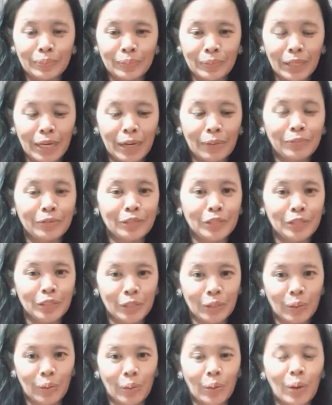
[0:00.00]
uh, videos
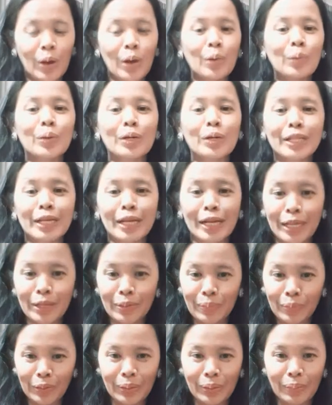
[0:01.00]
ko. Huwag din
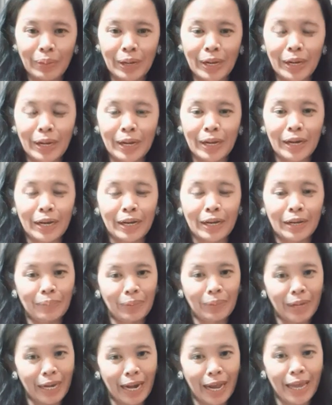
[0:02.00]
kalimutan mag, uh,
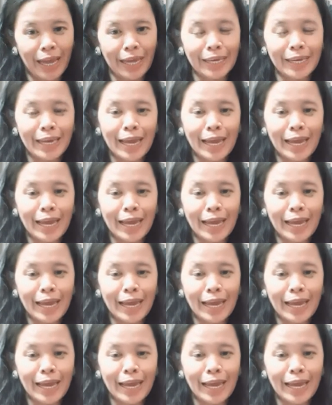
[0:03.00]
mag-like,